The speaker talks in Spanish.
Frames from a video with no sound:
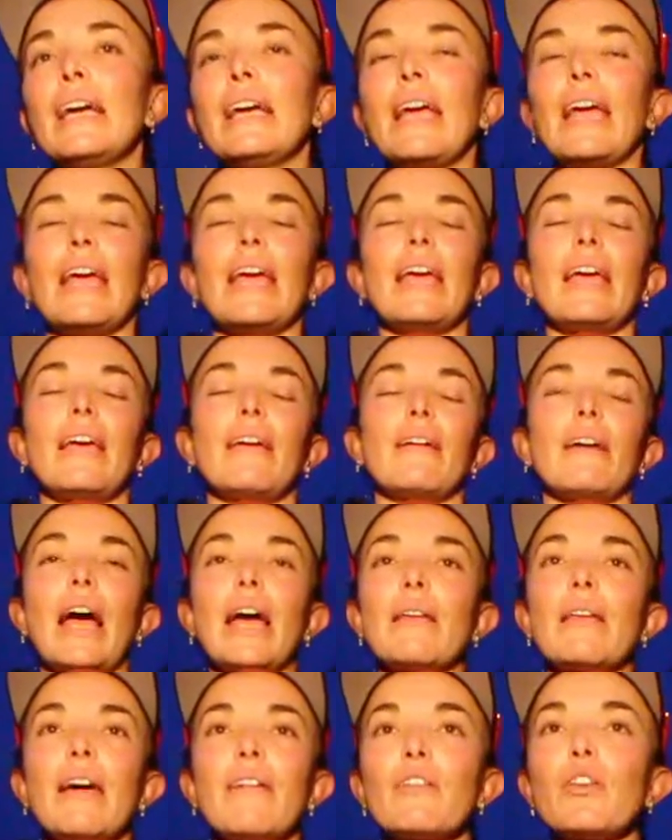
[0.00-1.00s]
Eh,
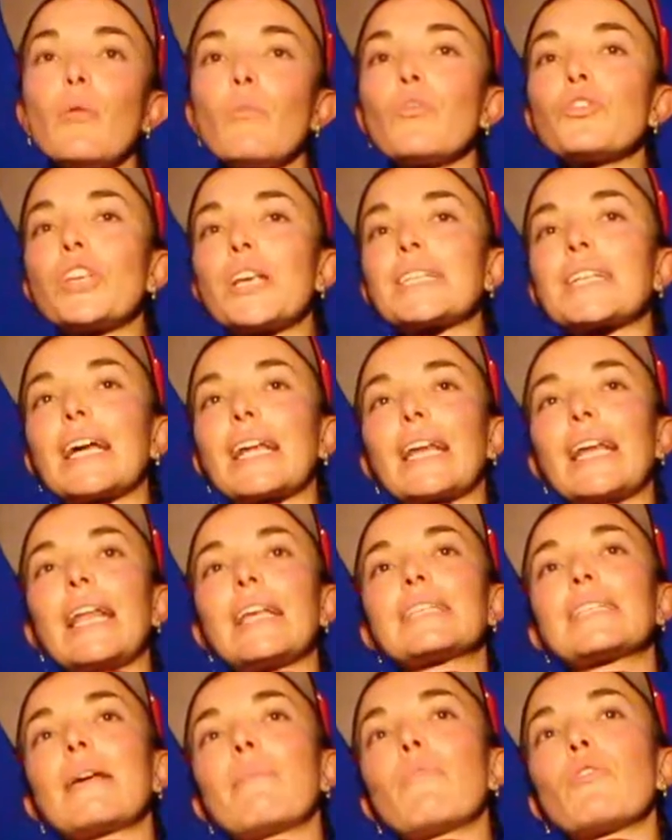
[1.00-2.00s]
han habido muchas
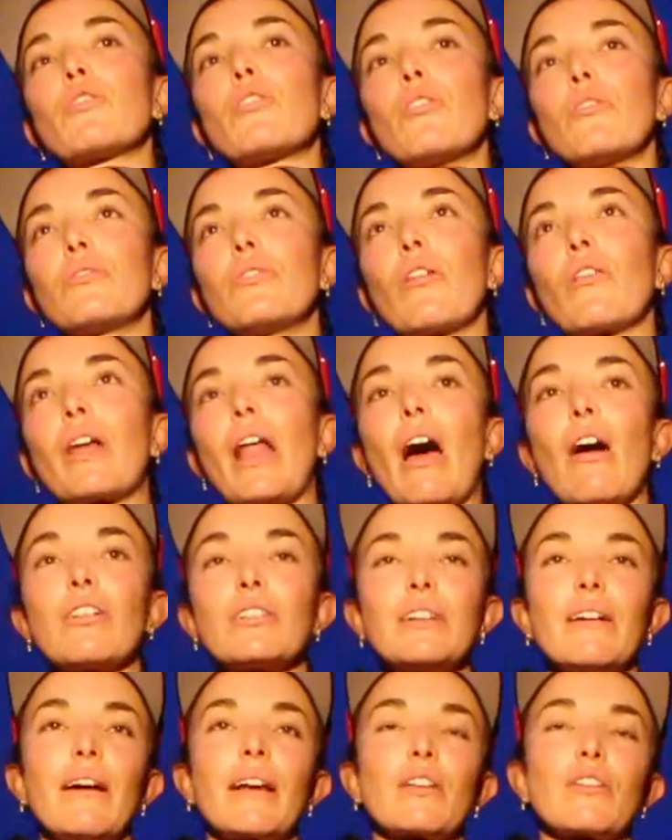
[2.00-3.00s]
carreras que hemos logrado
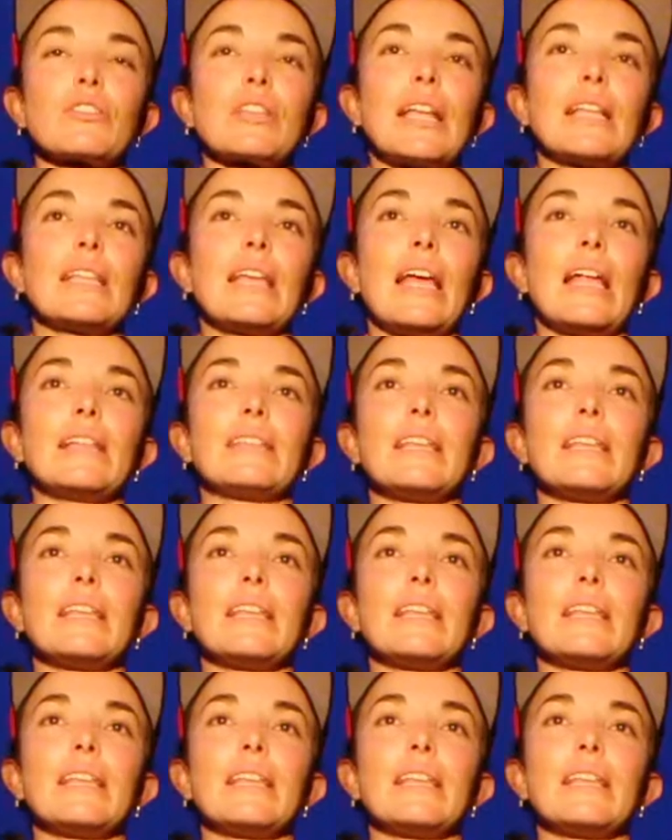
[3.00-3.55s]
llevarnos el,